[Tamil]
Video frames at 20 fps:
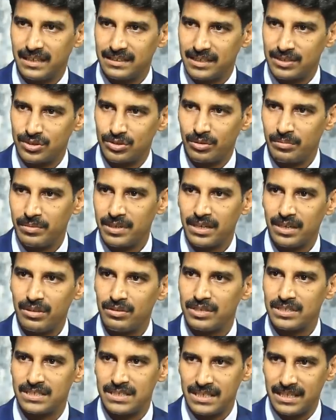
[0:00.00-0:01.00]
அந்த
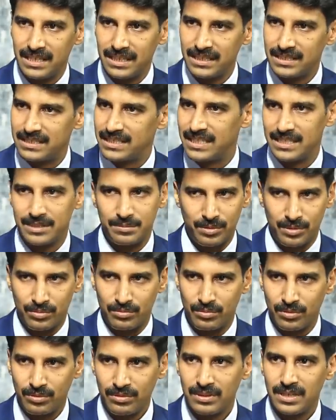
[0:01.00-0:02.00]
ஸ்டொமக்கில் ஒரு சின்ன சேஞ்ச்
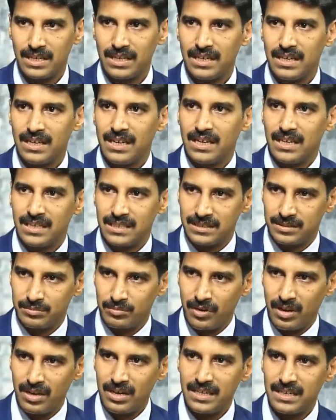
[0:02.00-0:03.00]
பண்ணுவோம்
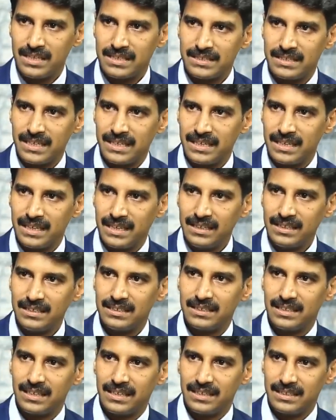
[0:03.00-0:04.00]
ஸ்மால் இன்டெஸ்டைனில்
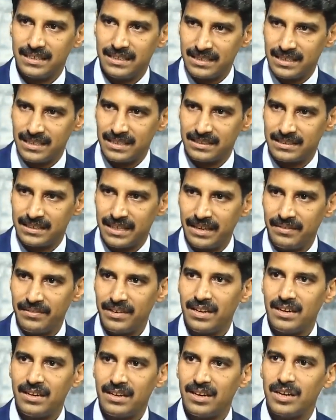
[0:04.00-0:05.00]
இந்த
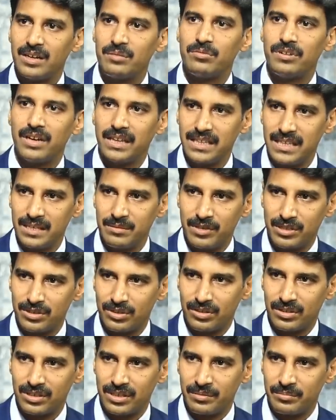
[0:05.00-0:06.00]
தேவையான ஹார்மோன் அதிகமாக
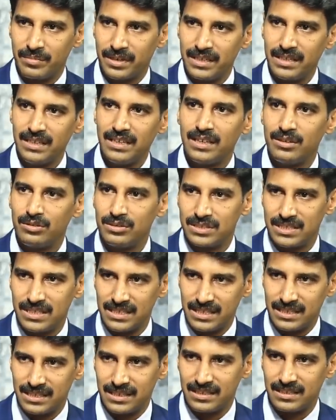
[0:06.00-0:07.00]
சுரக்கிற மாதிரி அது ஒரு
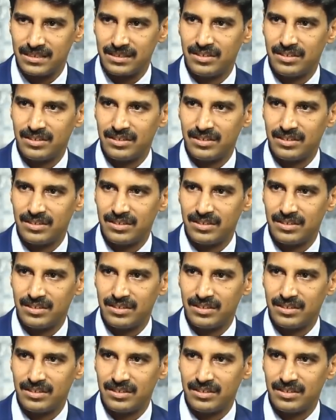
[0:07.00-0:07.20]
சின்ன